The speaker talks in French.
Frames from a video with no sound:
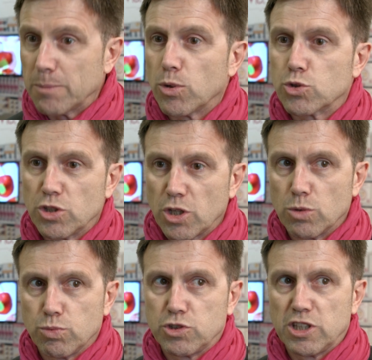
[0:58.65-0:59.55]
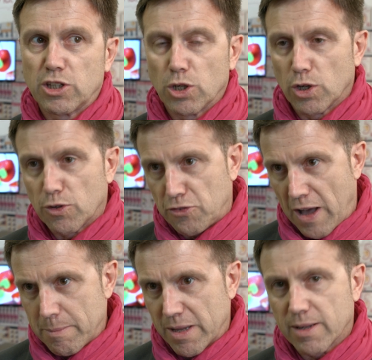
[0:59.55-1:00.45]
pour tenir une boutique
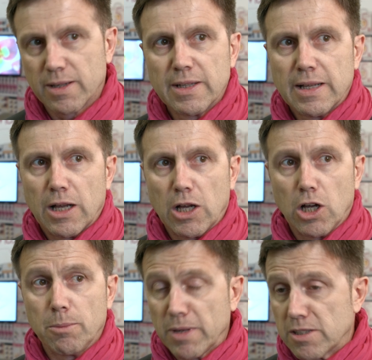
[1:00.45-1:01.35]
femme. mais